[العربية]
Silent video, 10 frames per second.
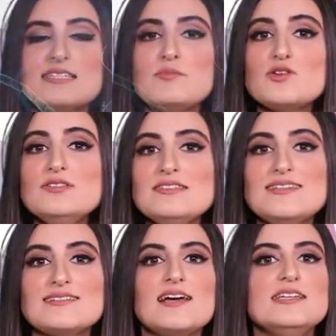إذا بيكون
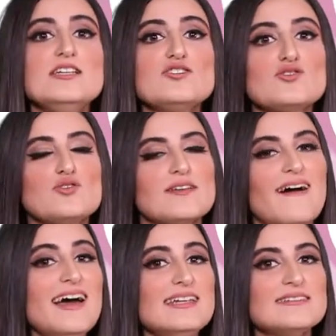عندي التحليل الصوتي
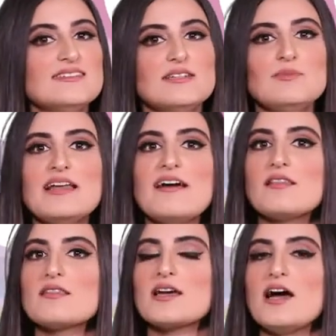عالي كتير بنلاقي
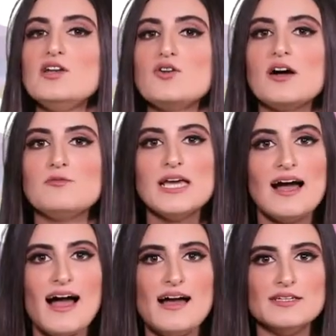الذكاء اللغوي
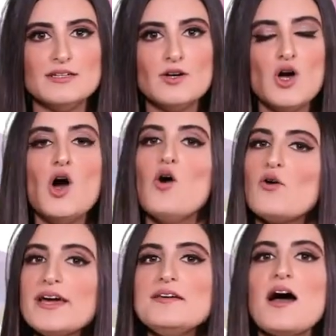عالي
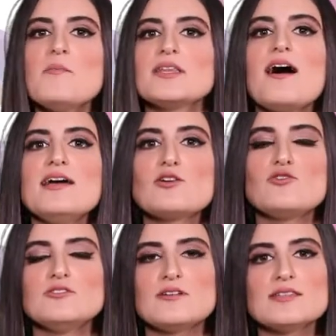وغيرها من هاي
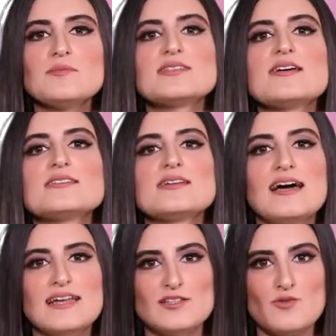القدرات بتأثر
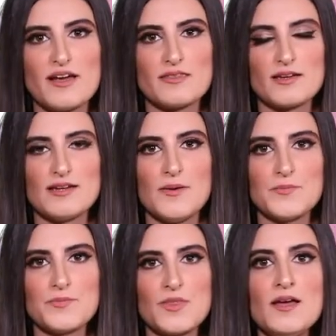على أنواع الذكاء
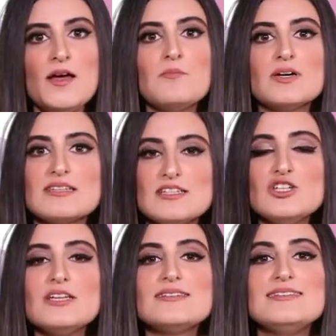بس
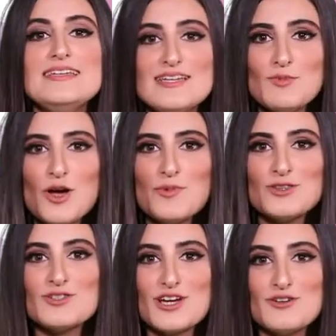الإشي الكتير مهم
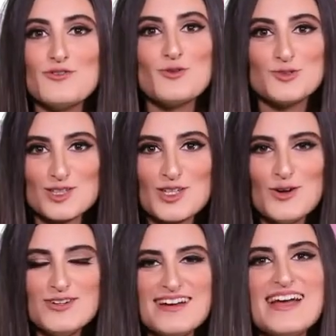إنه نعرفه ونوضحه